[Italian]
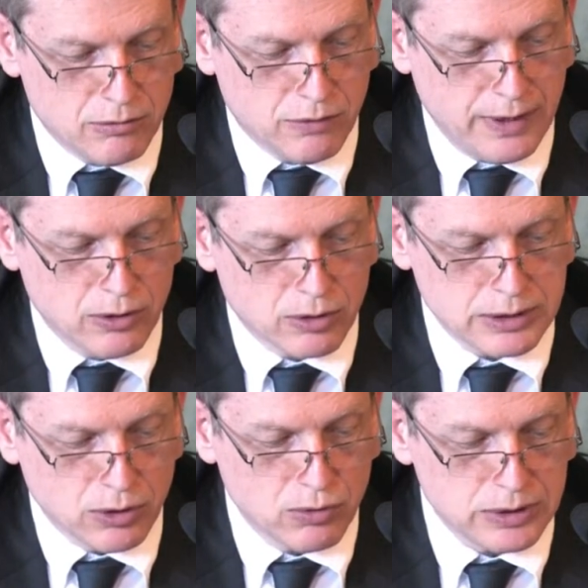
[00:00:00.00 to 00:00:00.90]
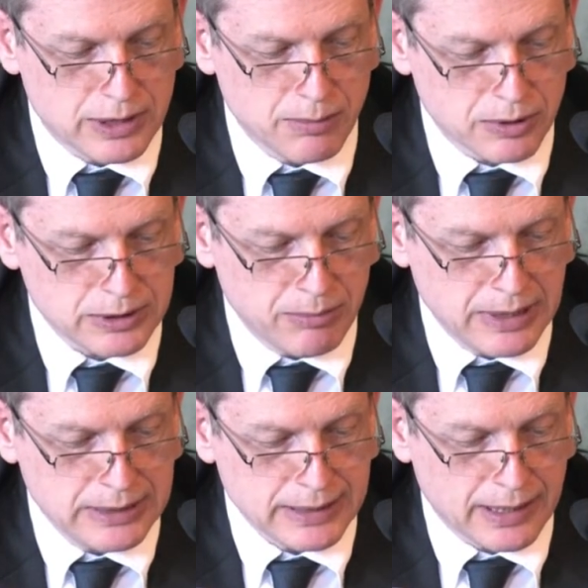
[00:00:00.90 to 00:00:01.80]
Dovendo tradurre si
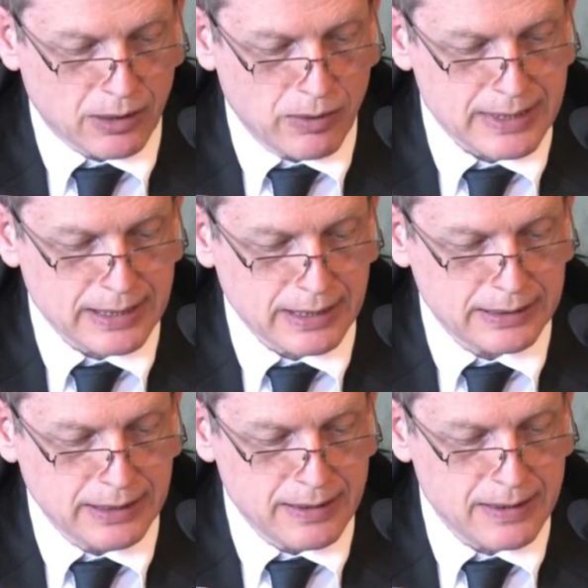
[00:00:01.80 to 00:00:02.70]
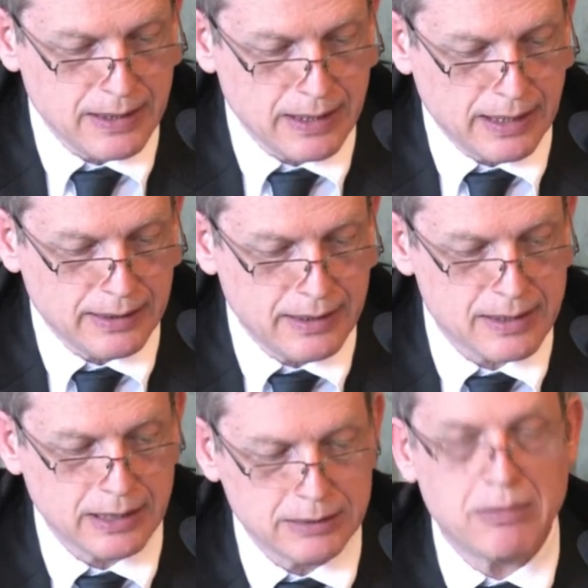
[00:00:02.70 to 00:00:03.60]
potrebbe dire che questa crisi ha
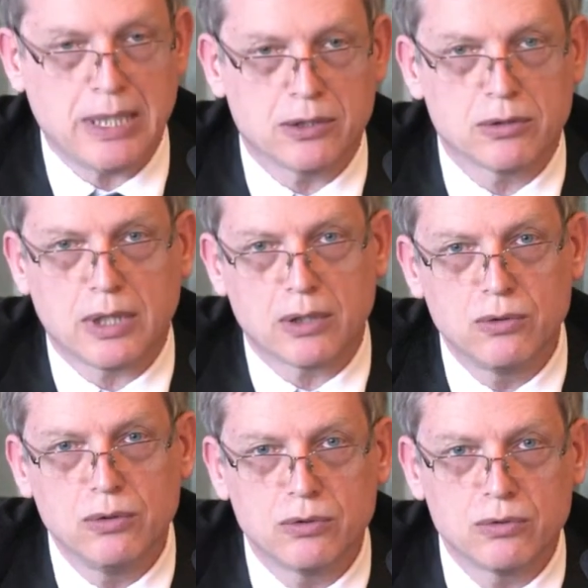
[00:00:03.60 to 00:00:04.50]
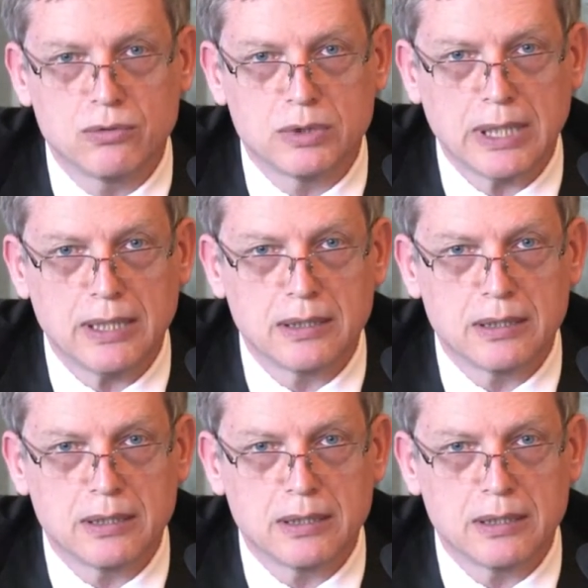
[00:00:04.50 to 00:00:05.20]
disarmato la cultura,